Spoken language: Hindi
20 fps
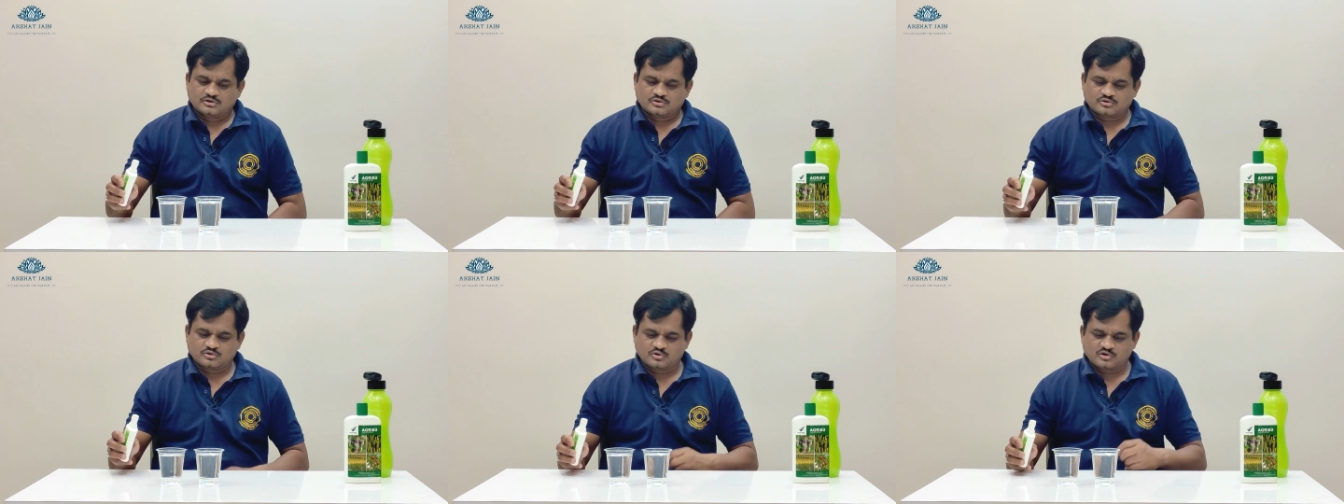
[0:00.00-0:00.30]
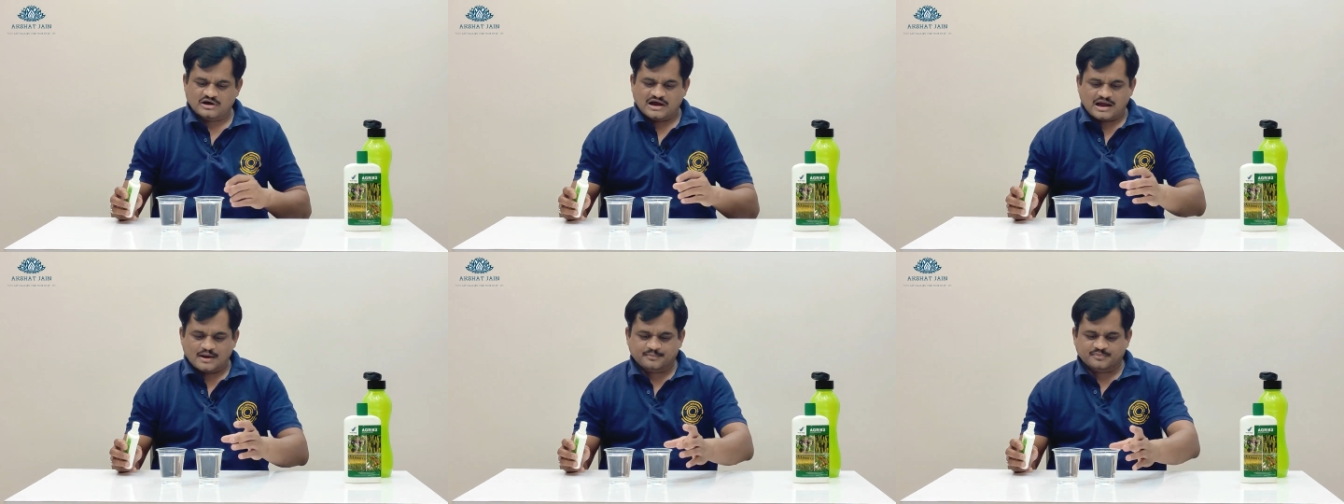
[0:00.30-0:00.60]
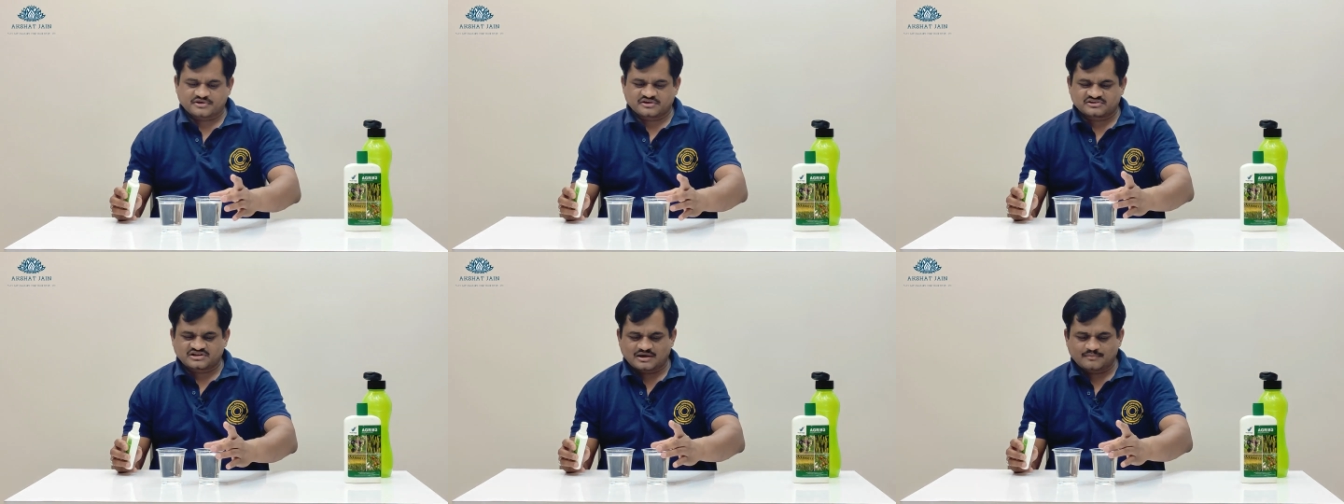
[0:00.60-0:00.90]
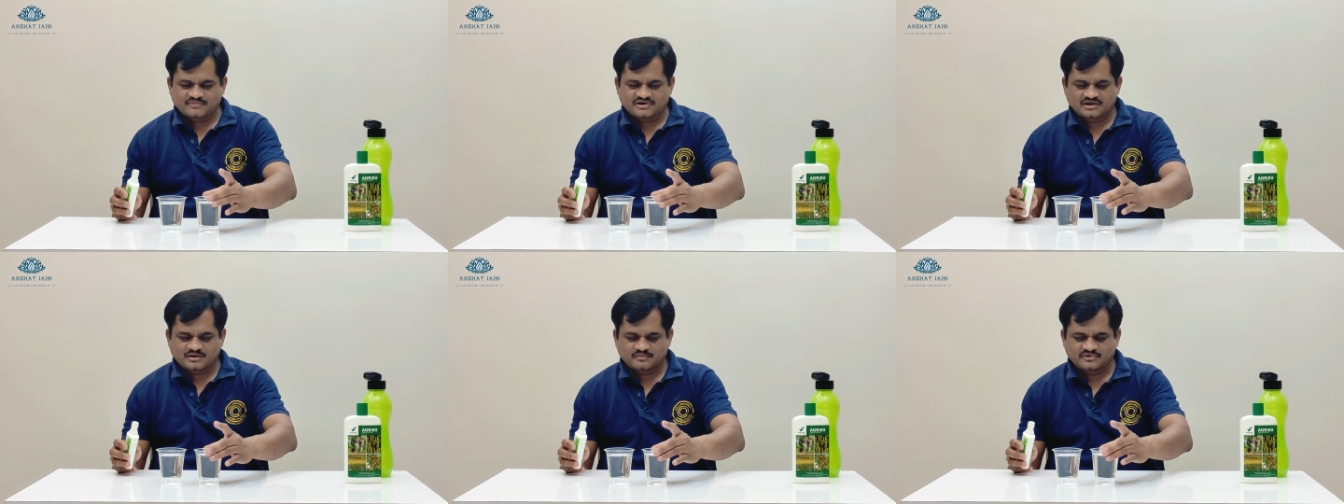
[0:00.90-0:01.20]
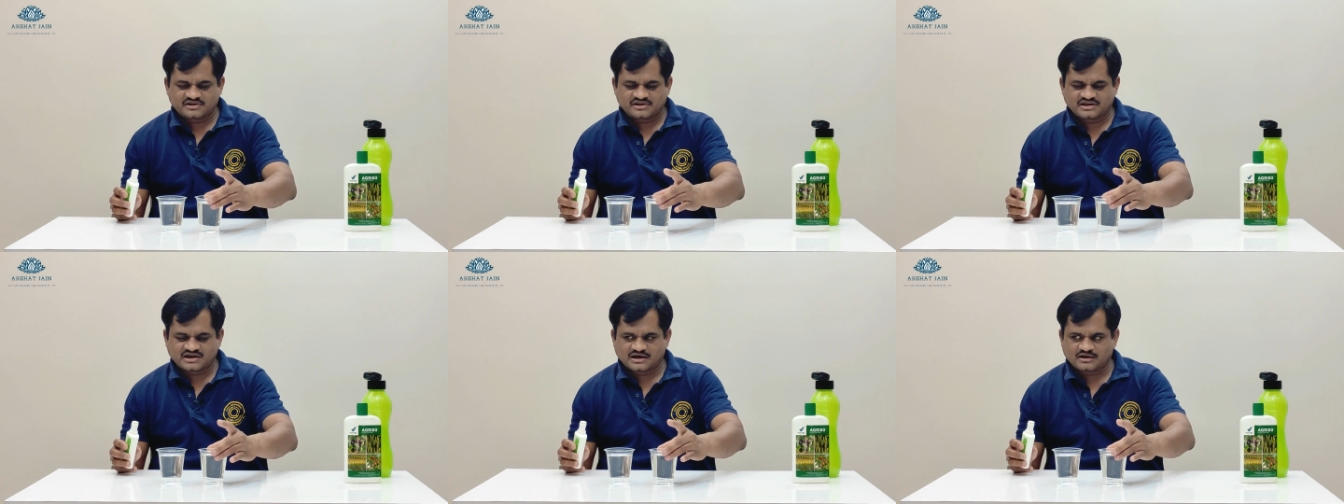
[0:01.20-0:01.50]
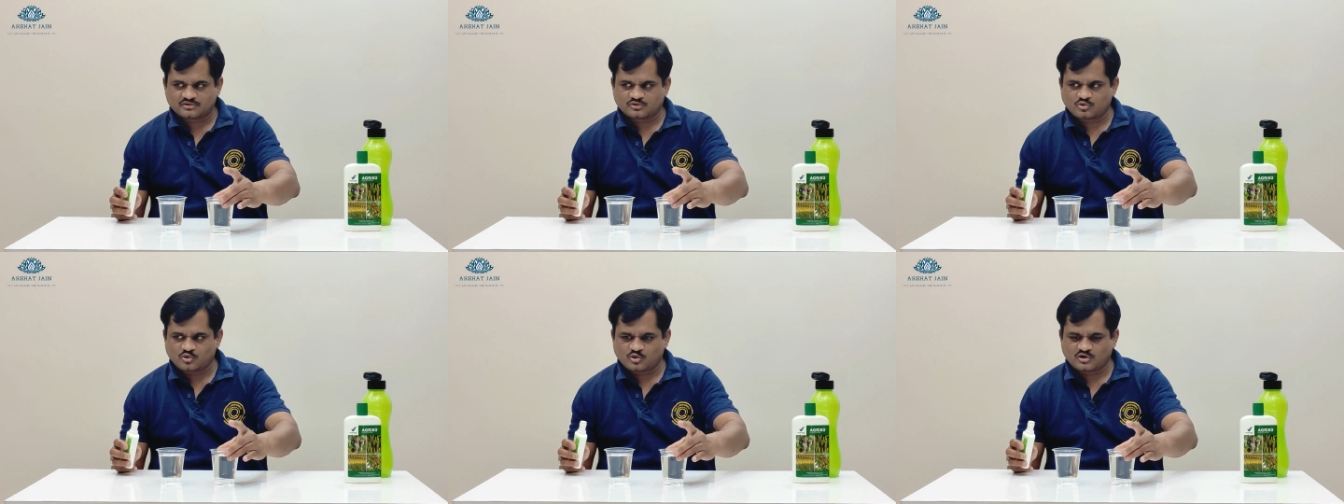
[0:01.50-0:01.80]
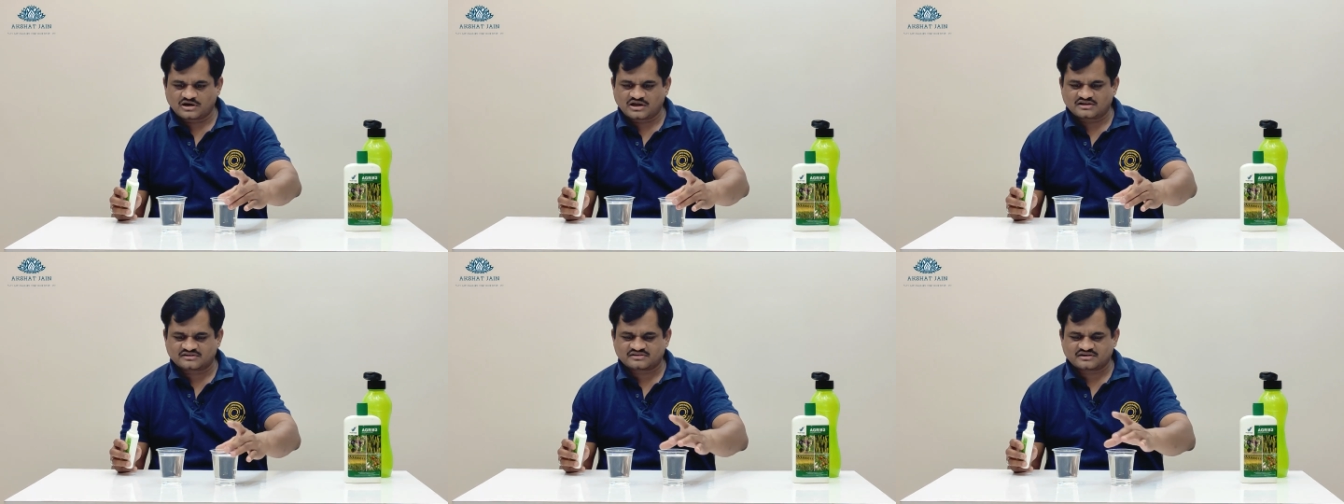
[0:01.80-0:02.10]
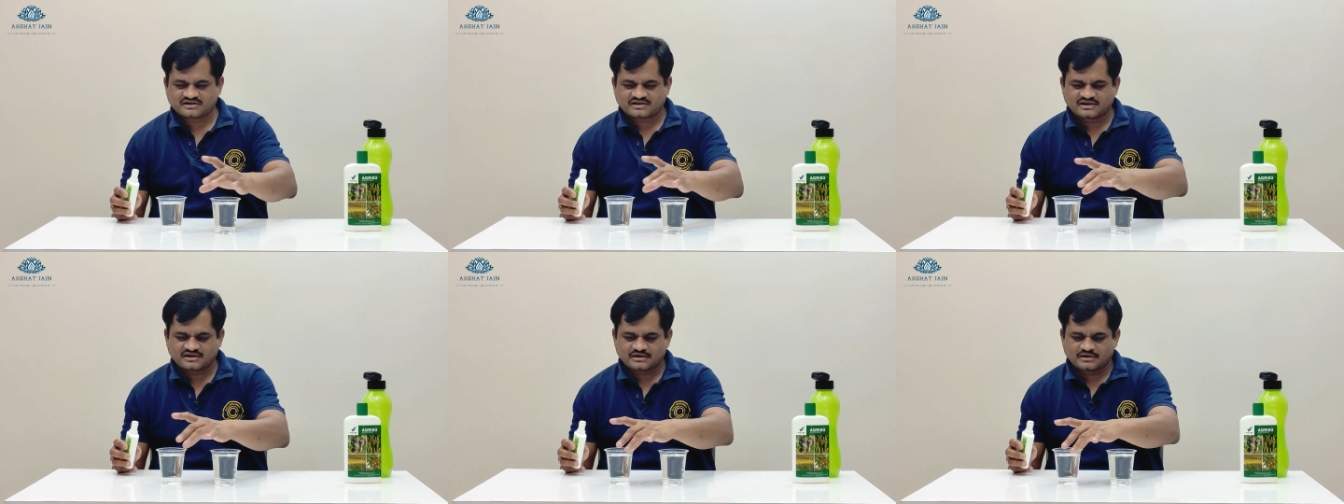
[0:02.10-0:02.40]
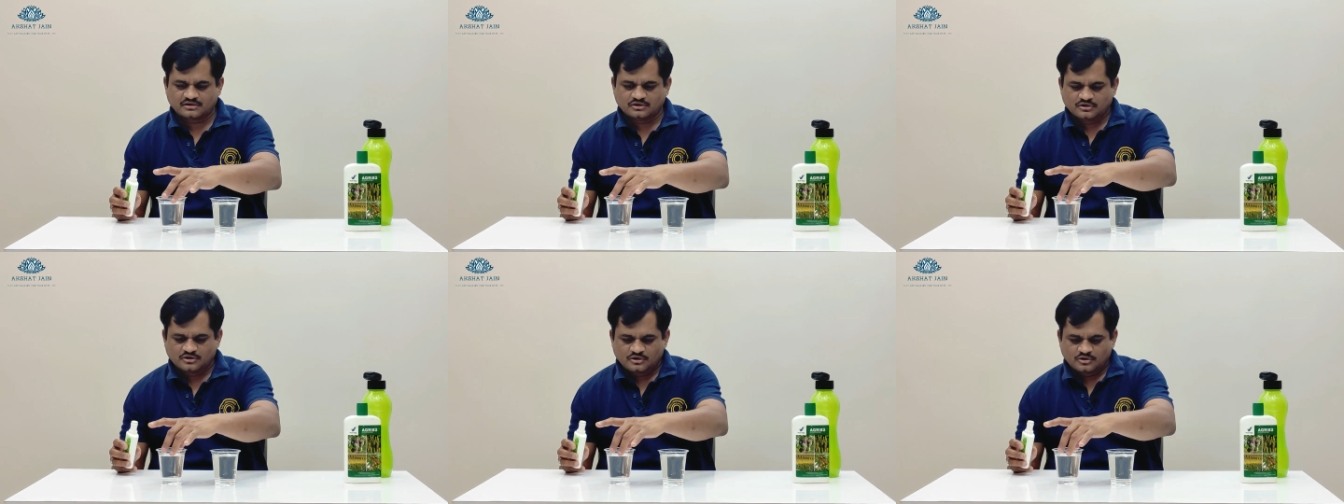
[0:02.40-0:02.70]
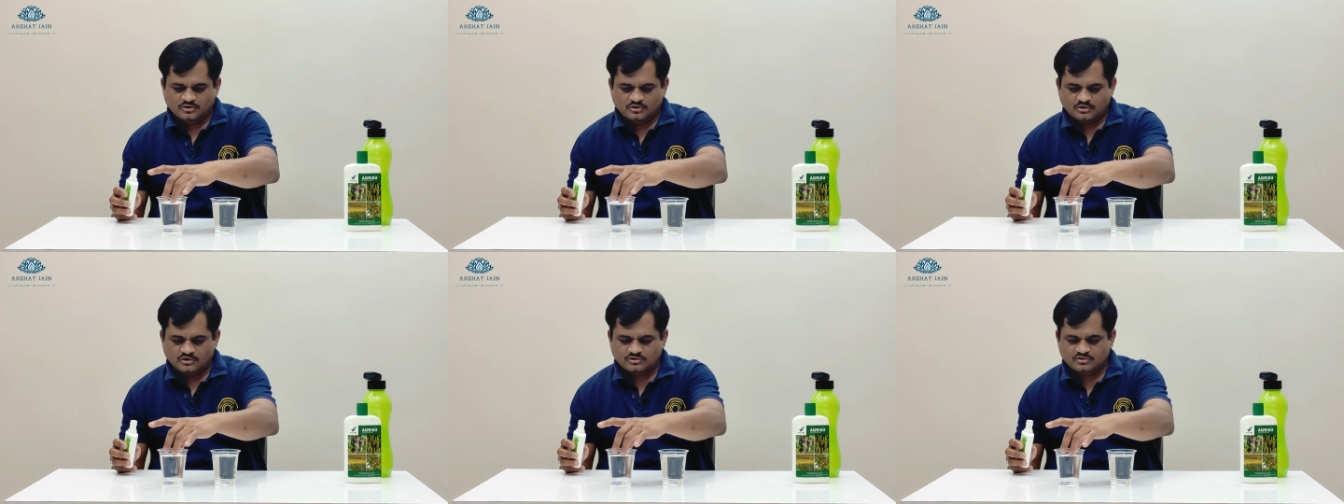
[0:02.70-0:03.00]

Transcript: तो आपके सामने हमने यहाँ दो ग्लास रखे हैं